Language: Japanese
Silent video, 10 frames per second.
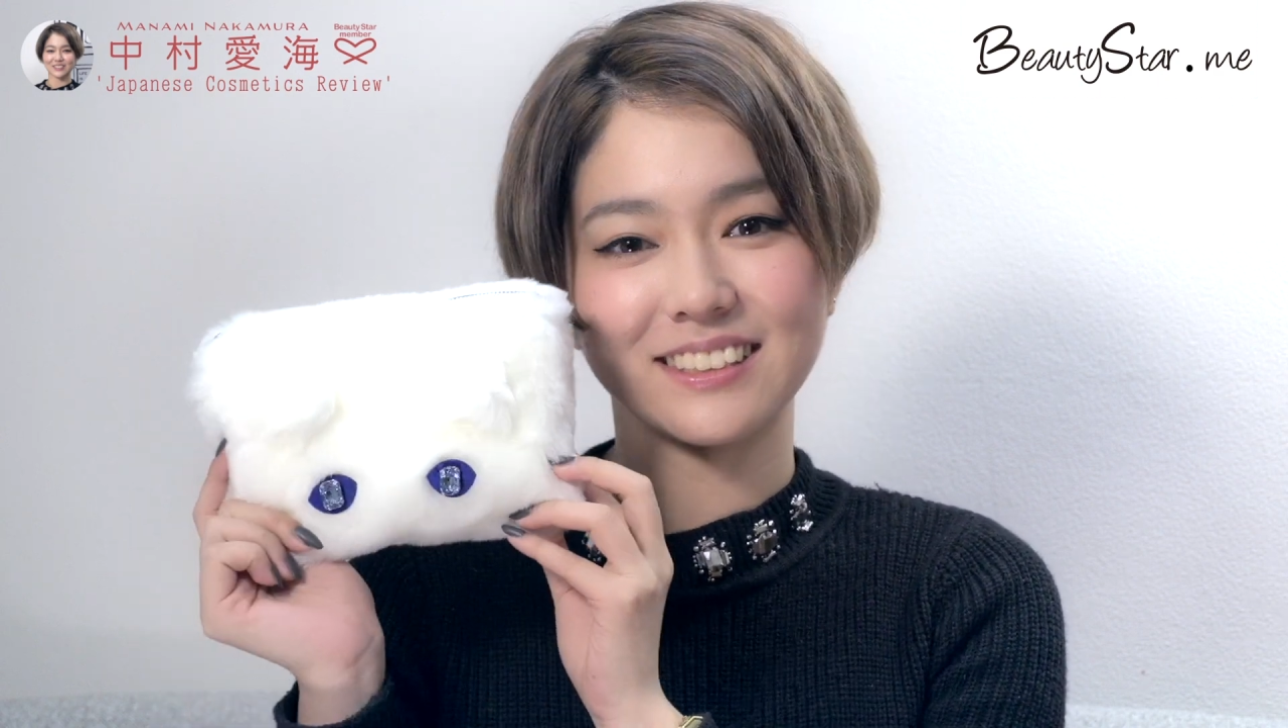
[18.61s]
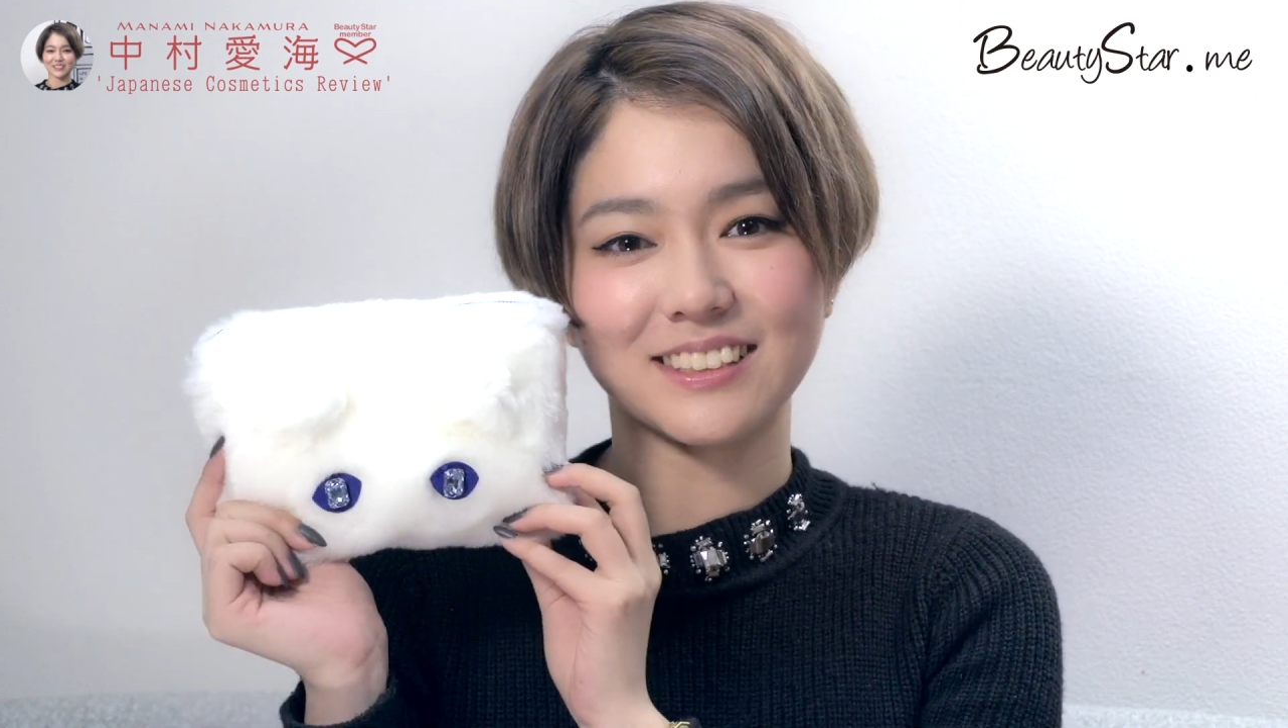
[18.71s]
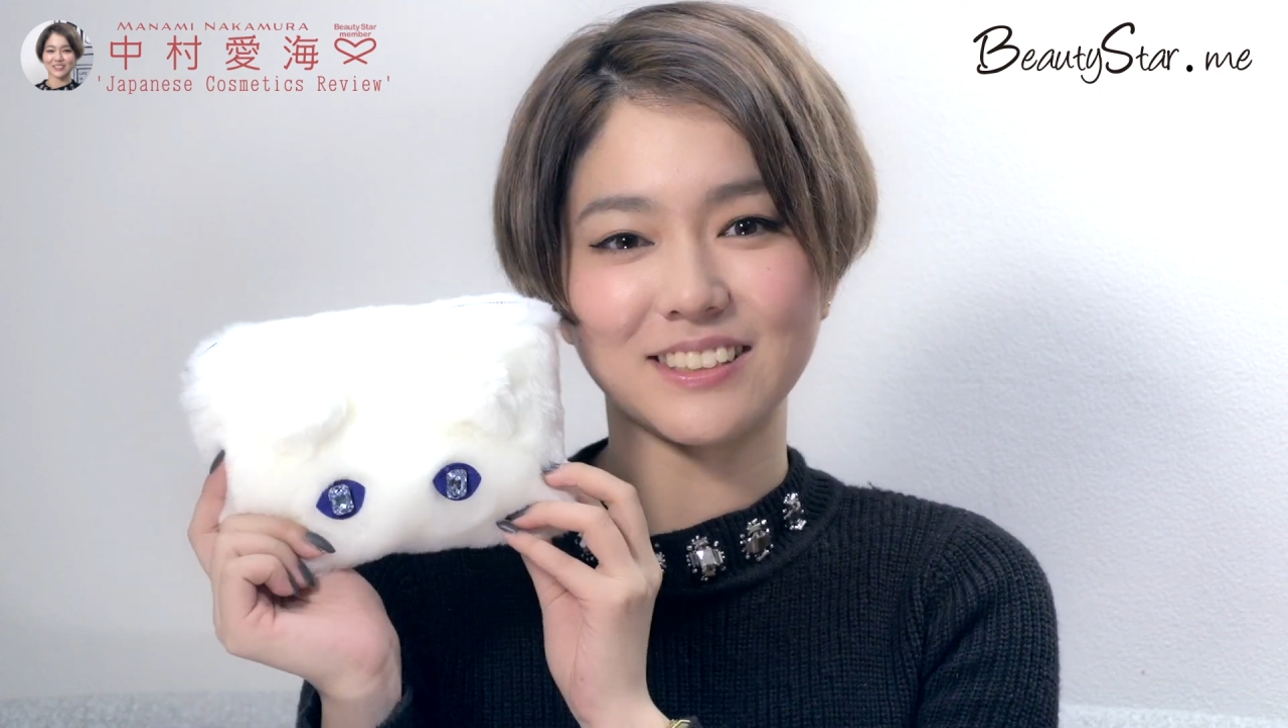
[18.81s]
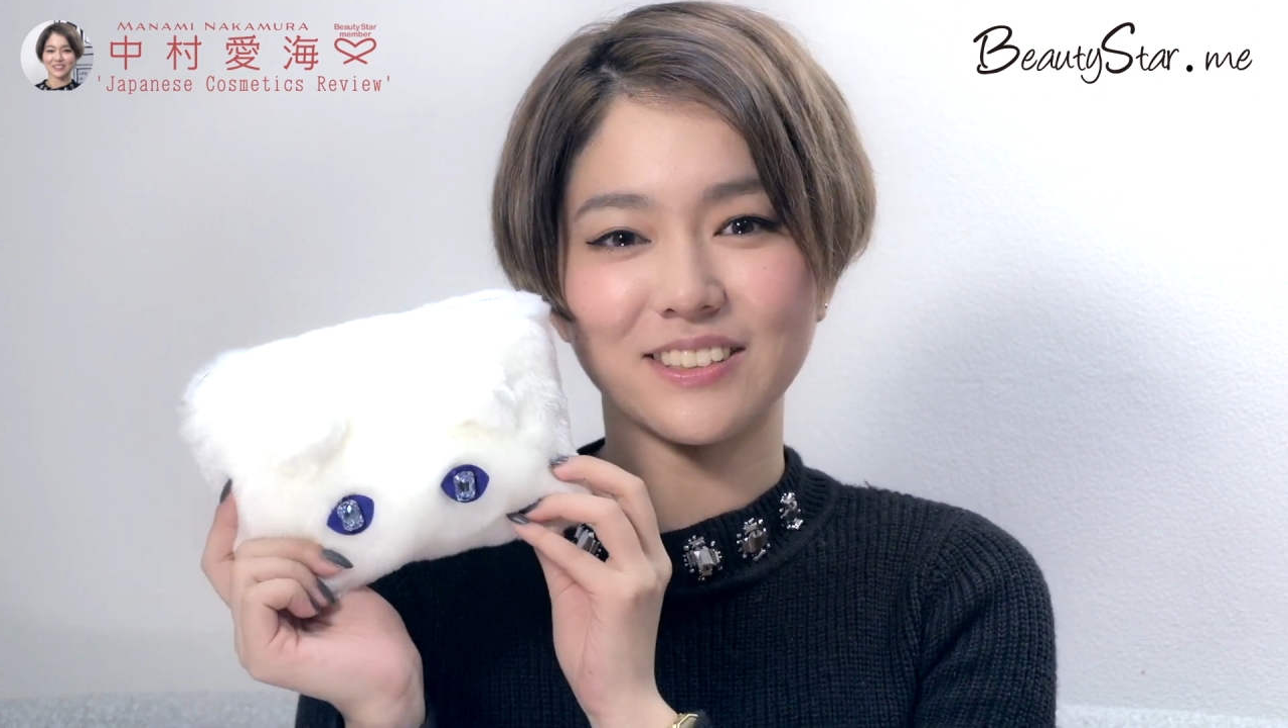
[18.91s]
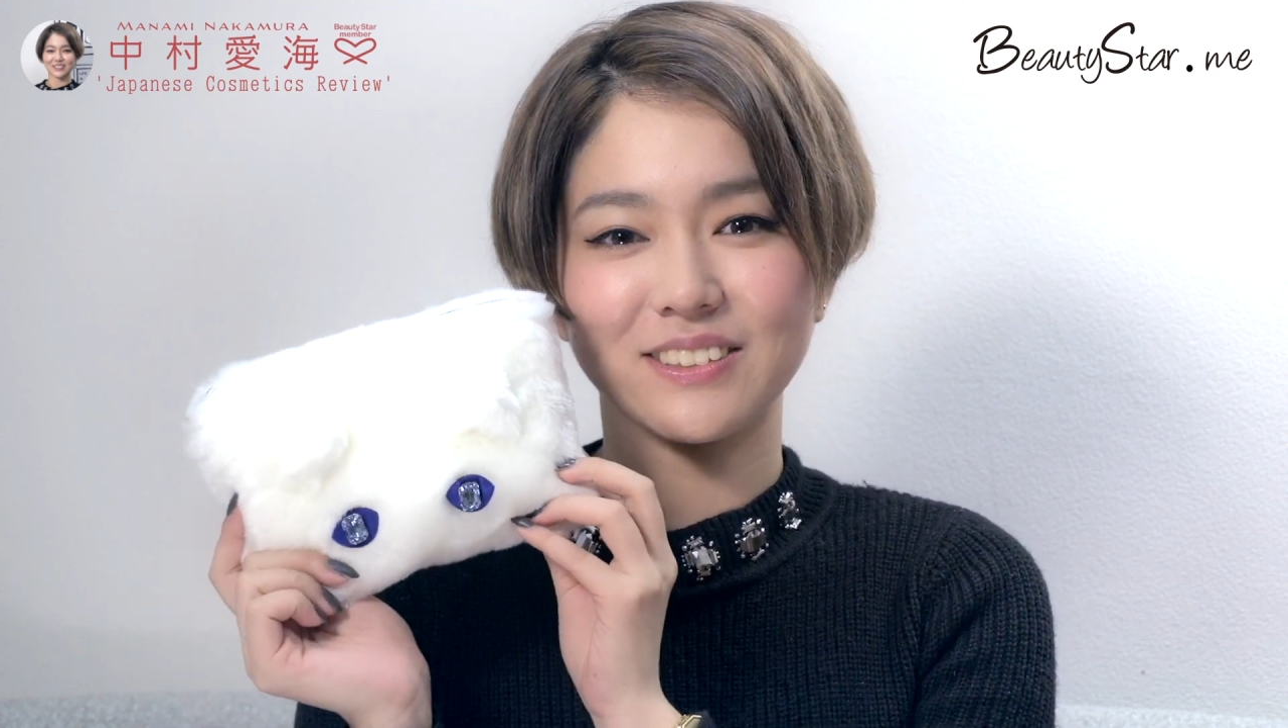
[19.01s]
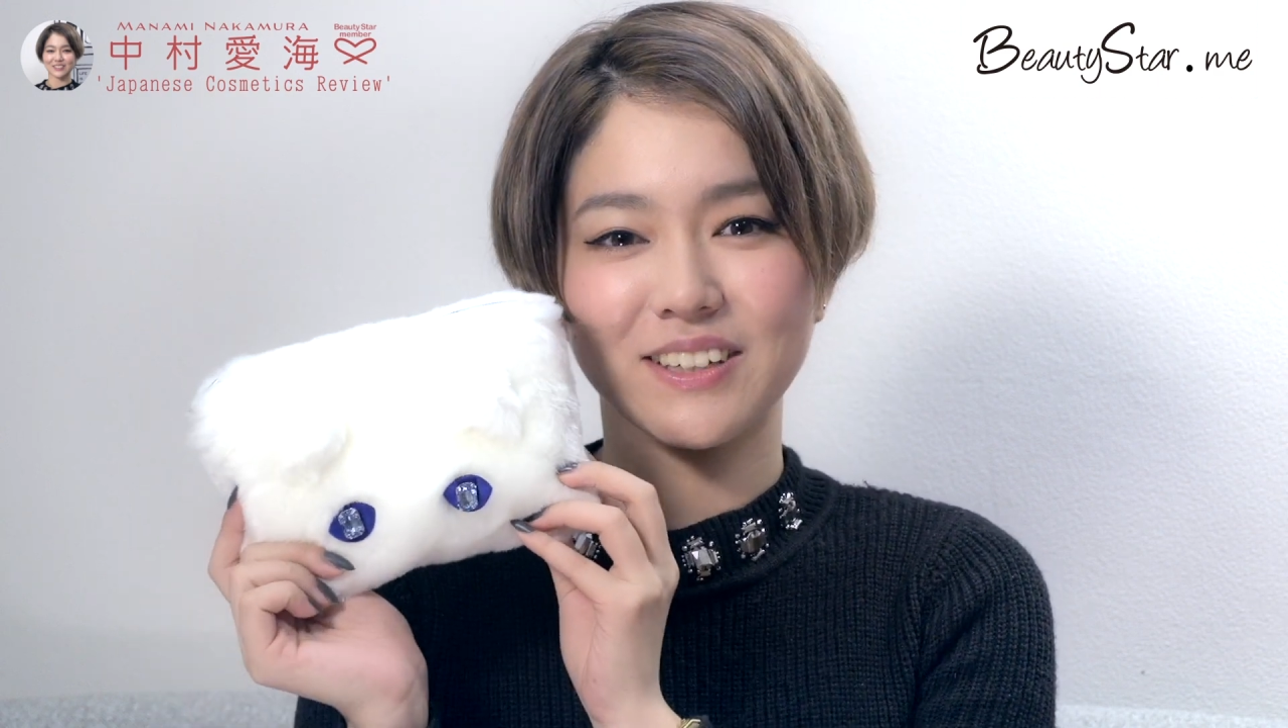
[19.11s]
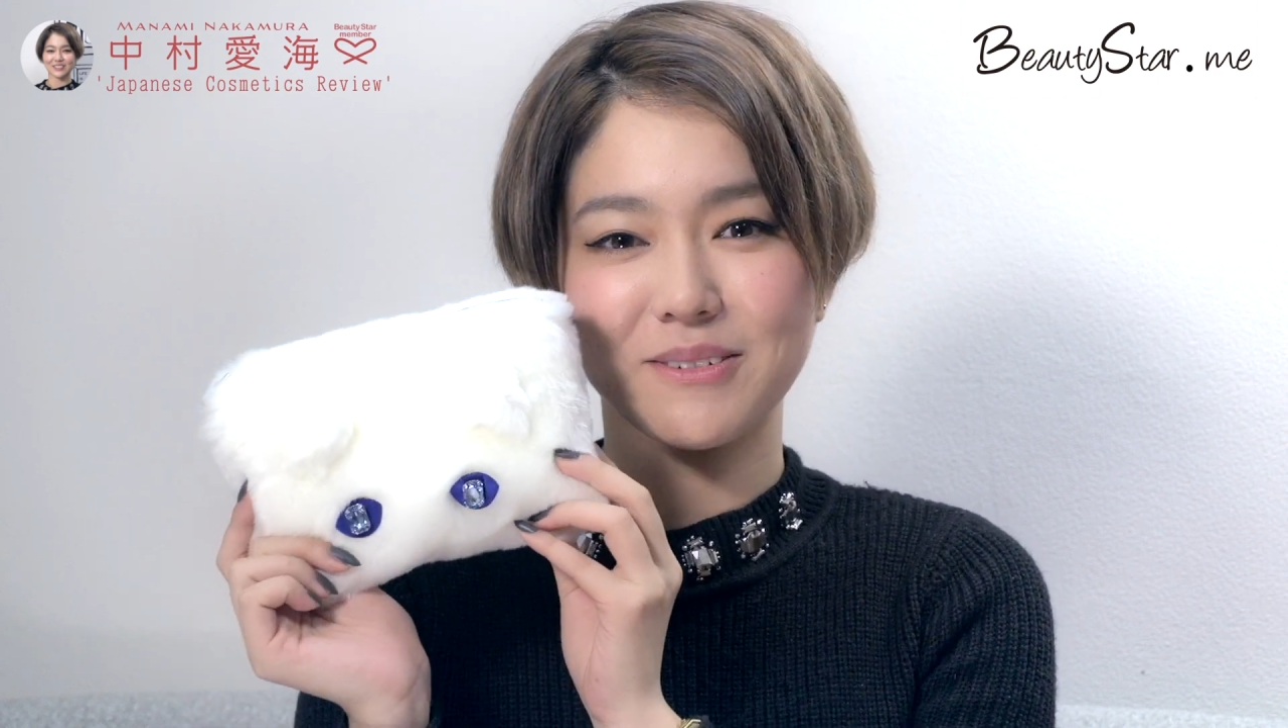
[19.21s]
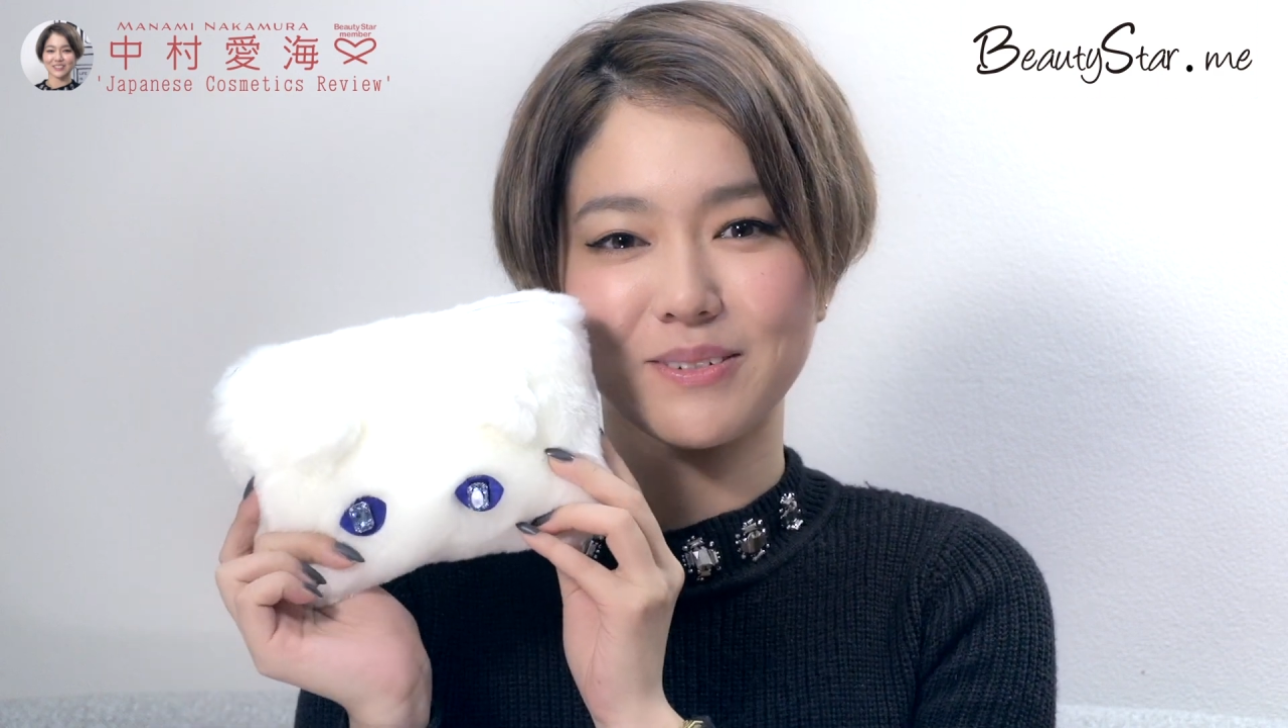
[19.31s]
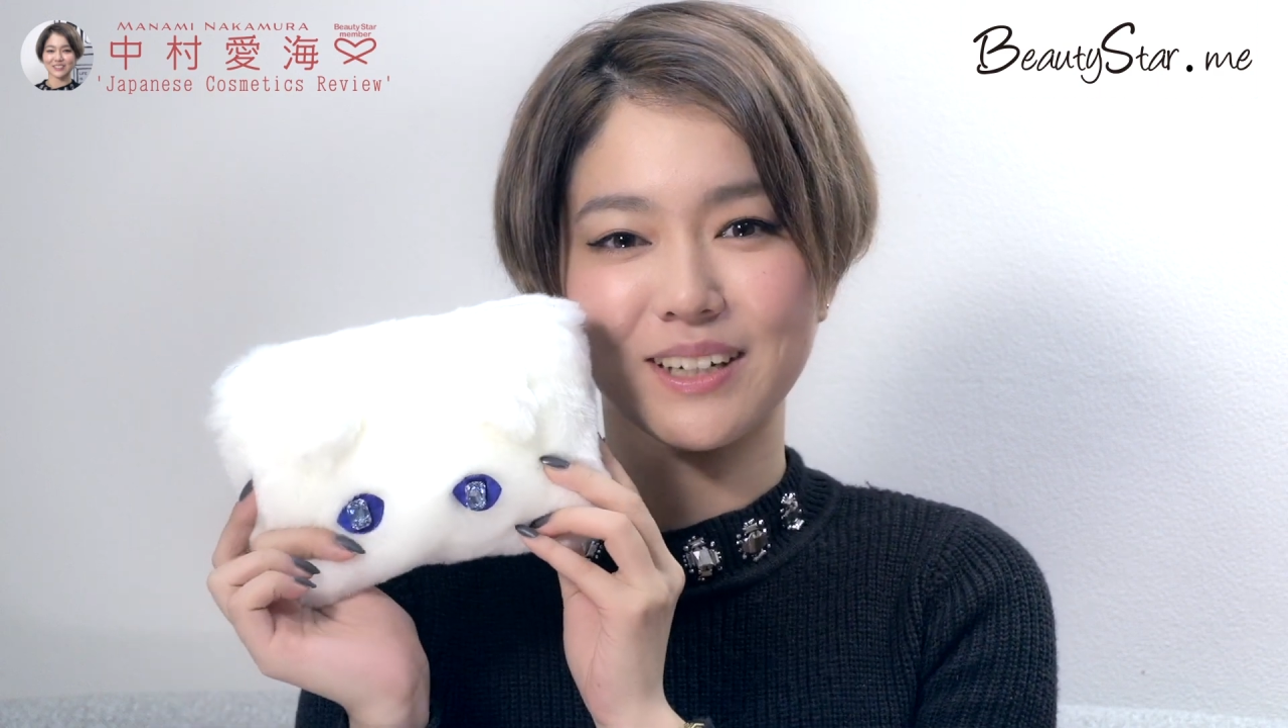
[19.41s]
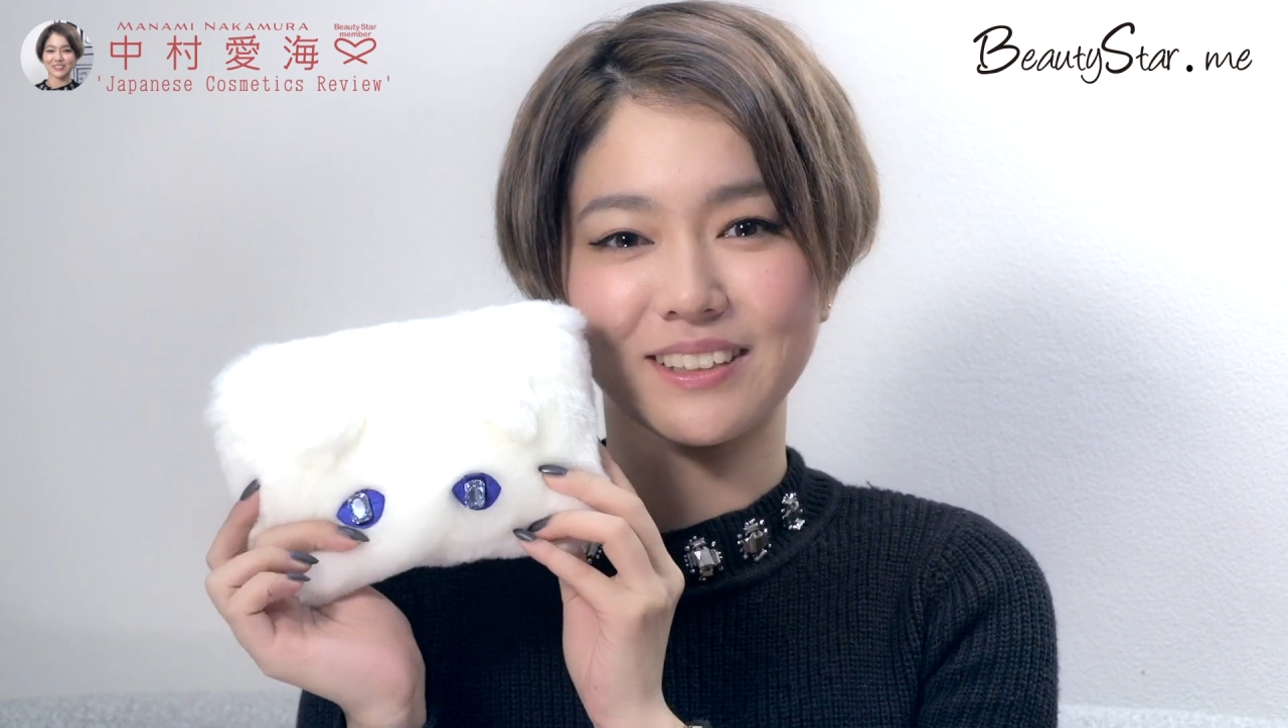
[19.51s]

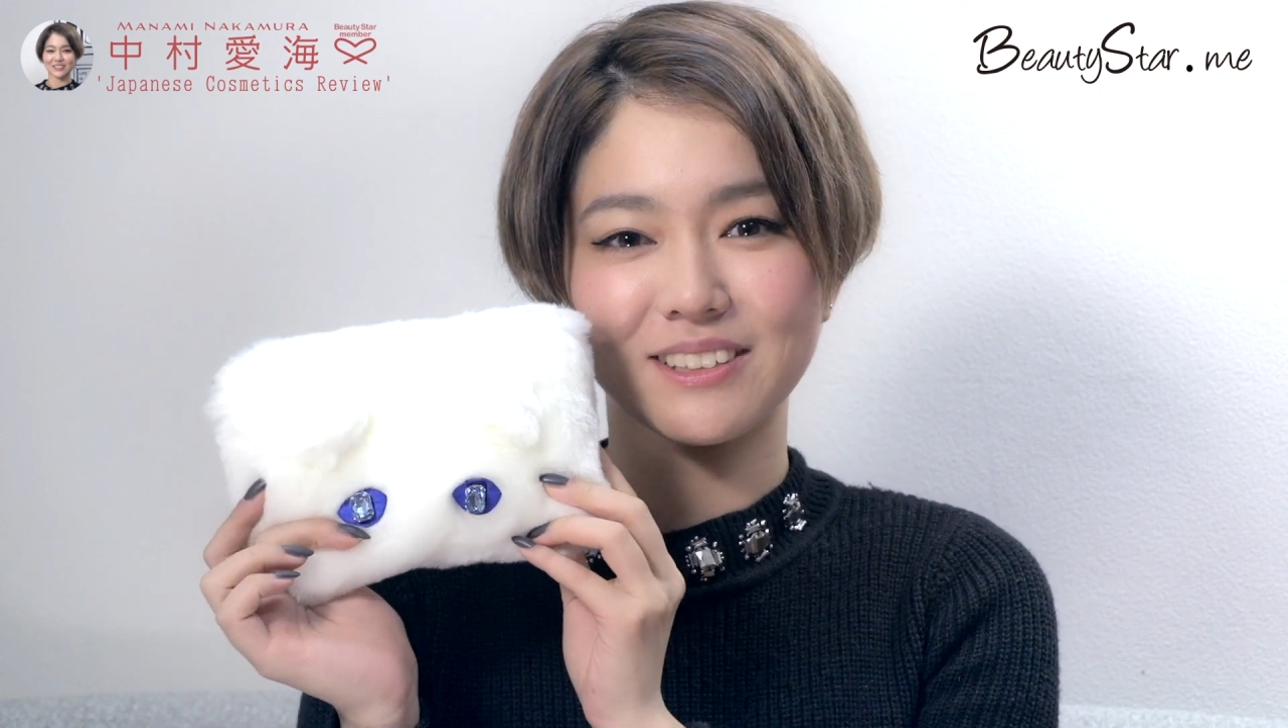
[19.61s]
シュウウエムラ